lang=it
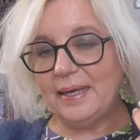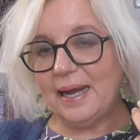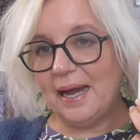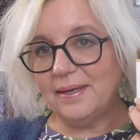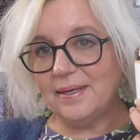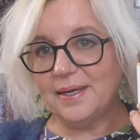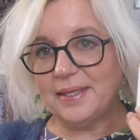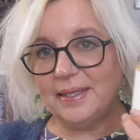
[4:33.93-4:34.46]

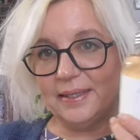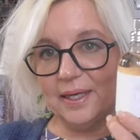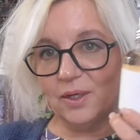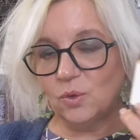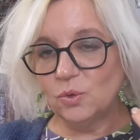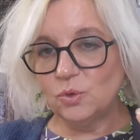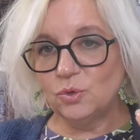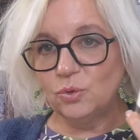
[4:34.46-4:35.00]
layering
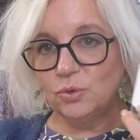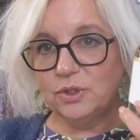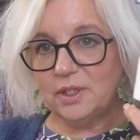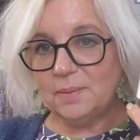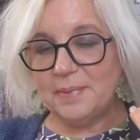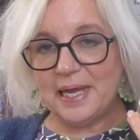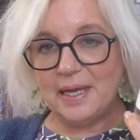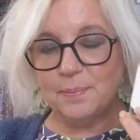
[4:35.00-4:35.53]
con tutti
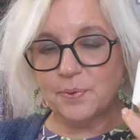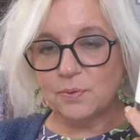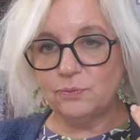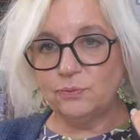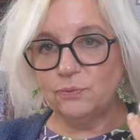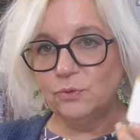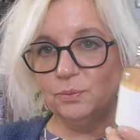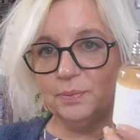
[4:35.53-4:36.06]
i miei
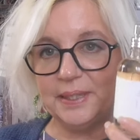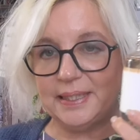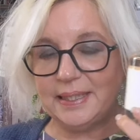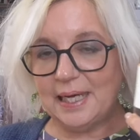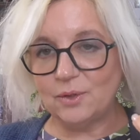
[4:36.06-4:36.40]
profumi